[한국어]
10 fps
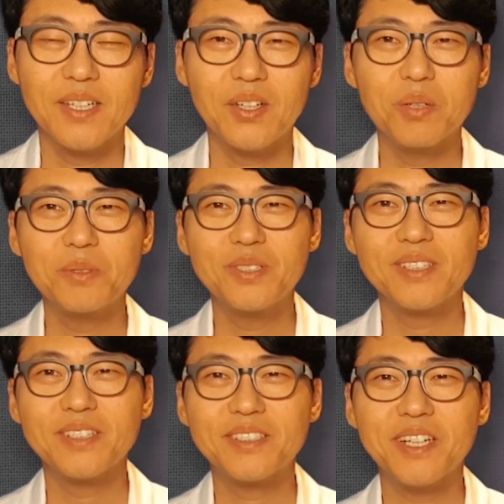
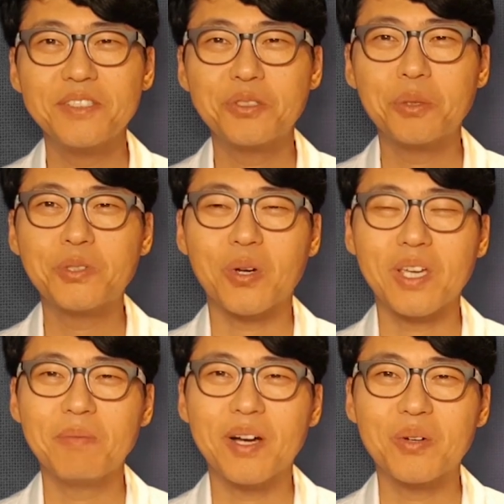여러분 스트레스도 좀
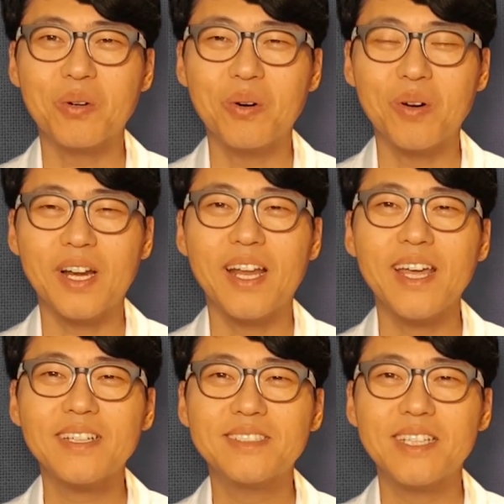적게 받고
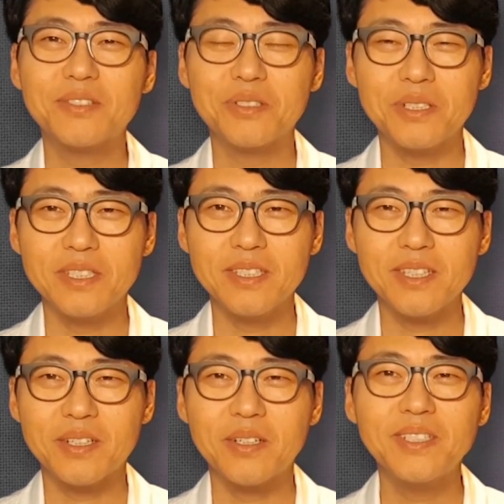릴렉스 될 수
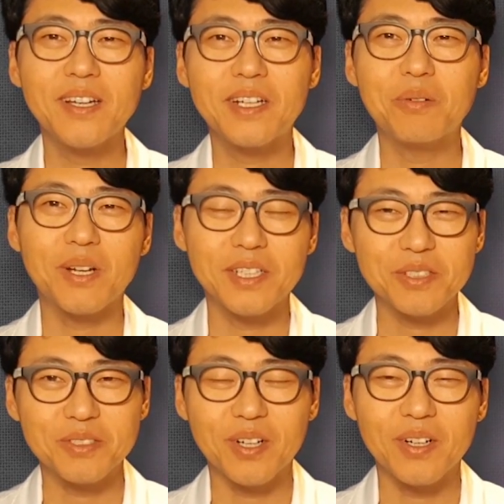있는 그런 생활을
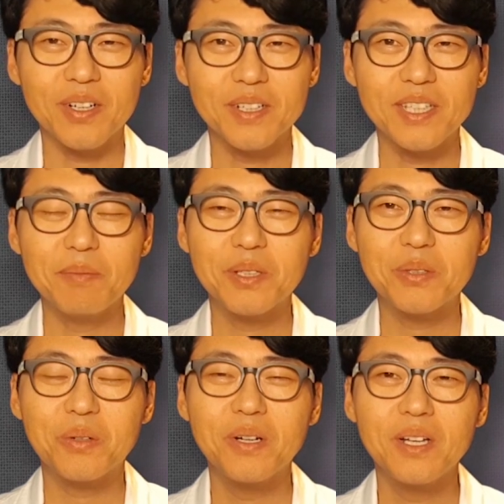원하시고요. 그 다음에
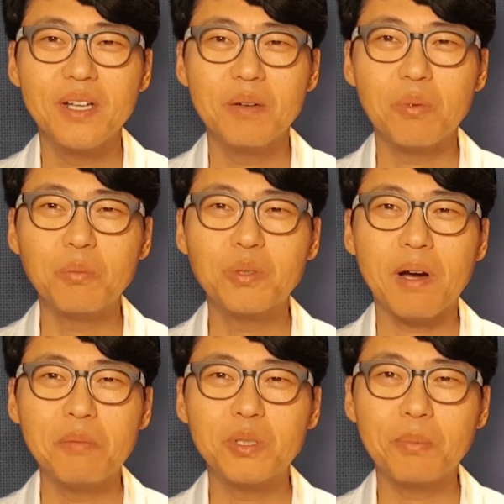또 몸도
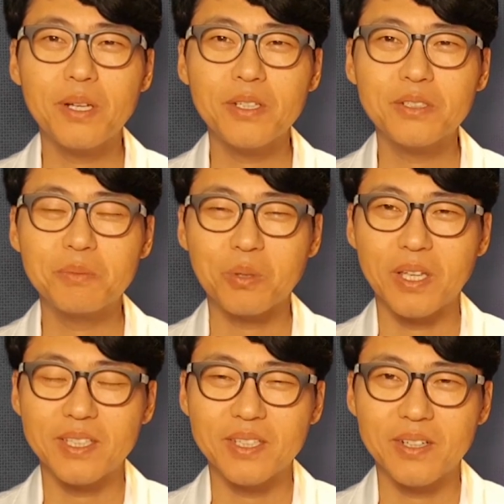마음이 좀 편해졌으면
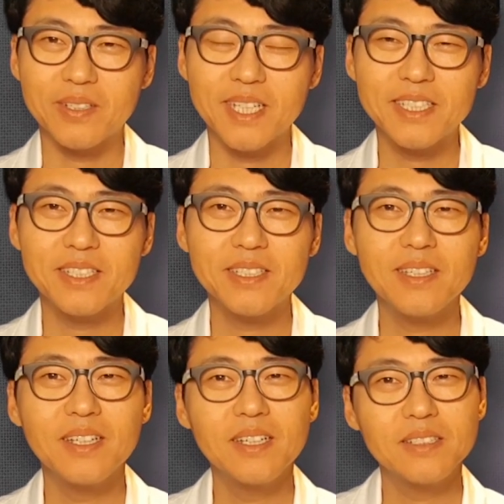좋겠죠.
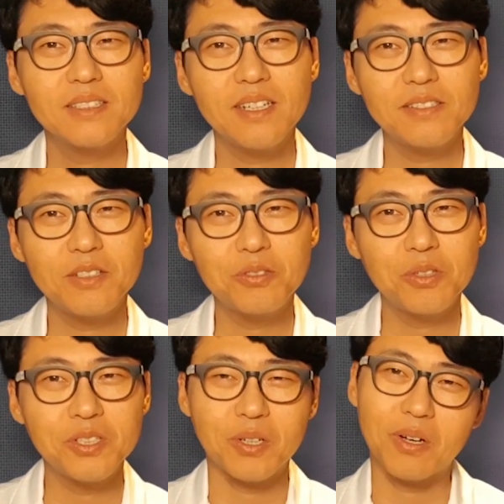사실은 스트레스를
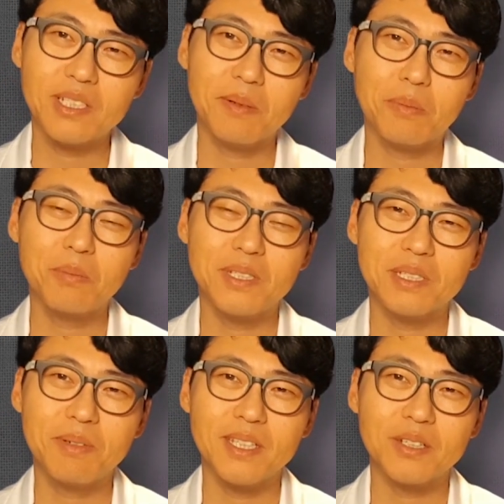줄이는 여러 가지 방법이
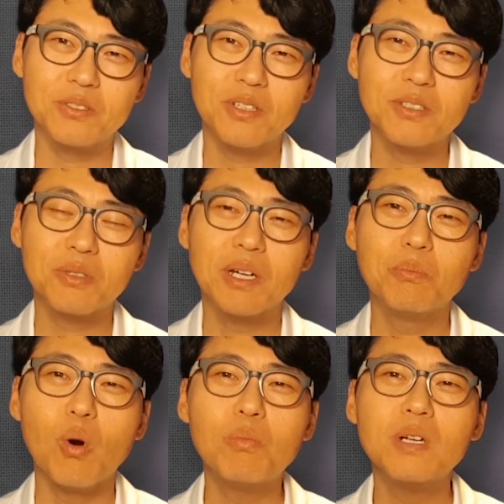있지만 그 중에서 우리가
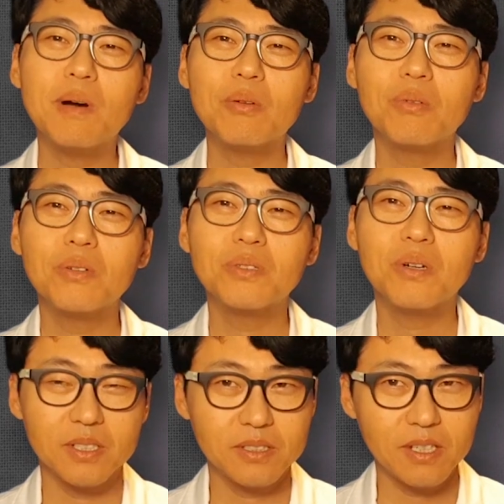몸을
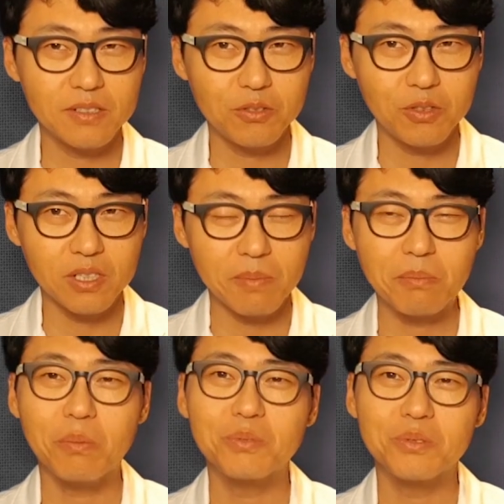바꿔서 스트레스를 줄이는
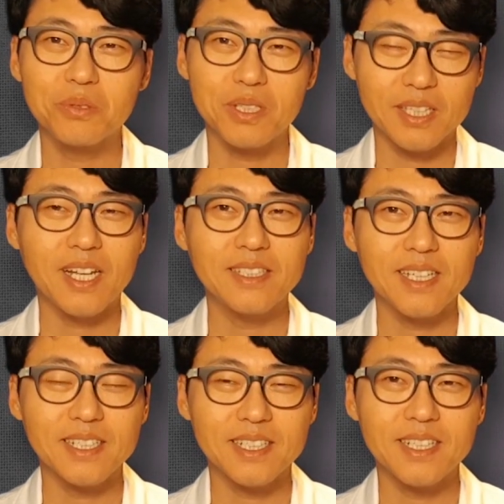방법도 있다는
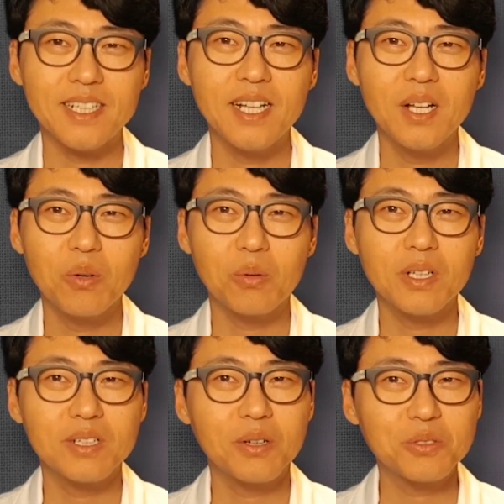사실.
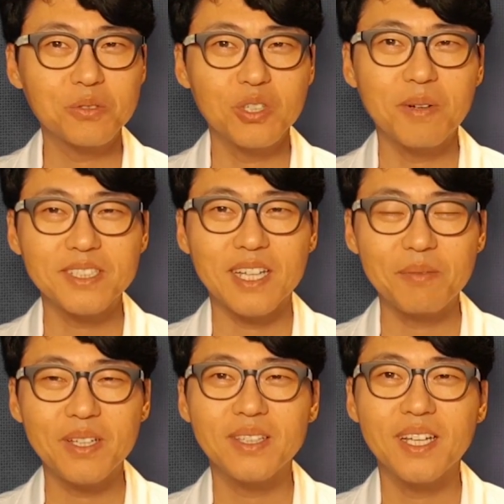오늘 그것이
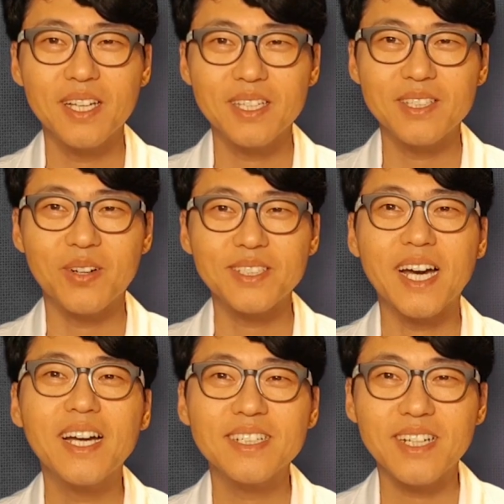궁금하시다면 이
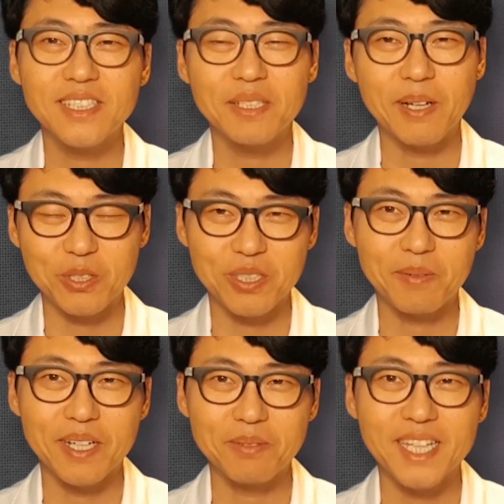영상 끝까지 봐주시기
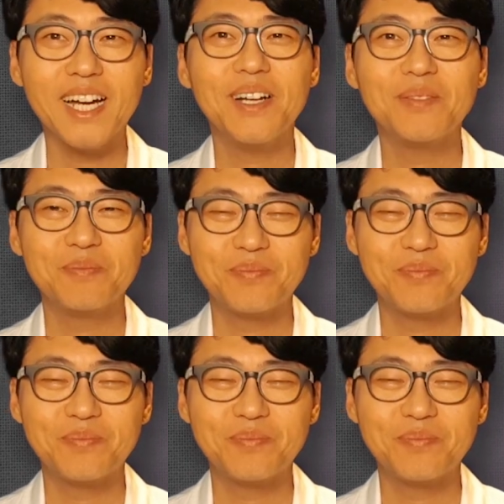바랍니다.